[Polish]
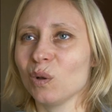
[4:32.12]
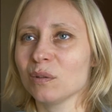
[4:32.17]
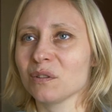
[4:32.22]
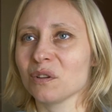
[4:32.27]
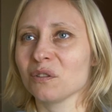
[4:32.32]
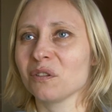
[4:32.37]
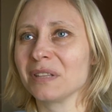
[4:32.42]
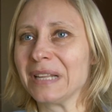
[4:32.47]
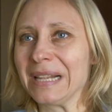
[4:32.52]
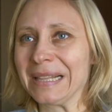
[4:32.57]

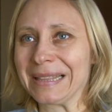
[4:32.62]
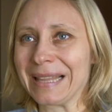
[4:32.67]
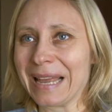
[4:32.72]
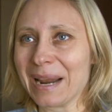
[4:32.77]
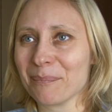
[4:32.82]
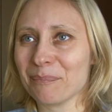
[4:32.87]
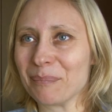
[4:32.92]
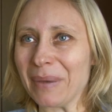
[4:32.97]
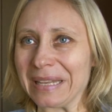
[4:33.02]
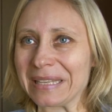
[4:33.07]
co Donald
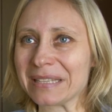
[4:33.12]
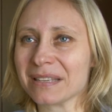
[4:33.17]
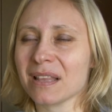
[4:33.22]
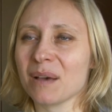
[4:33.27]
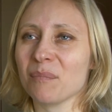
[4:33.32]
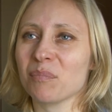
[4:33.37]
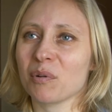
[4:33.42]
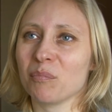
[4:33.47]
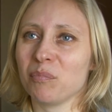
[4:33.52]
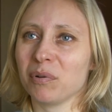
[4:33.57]
Trump będzie
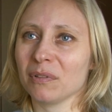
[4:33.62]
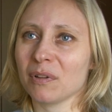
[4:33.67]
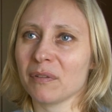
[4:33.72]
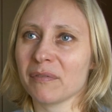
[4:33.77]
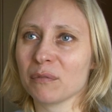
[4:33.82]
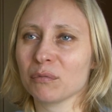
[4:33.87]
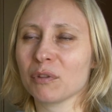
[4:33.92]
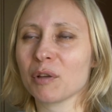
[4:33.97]
nam proponował,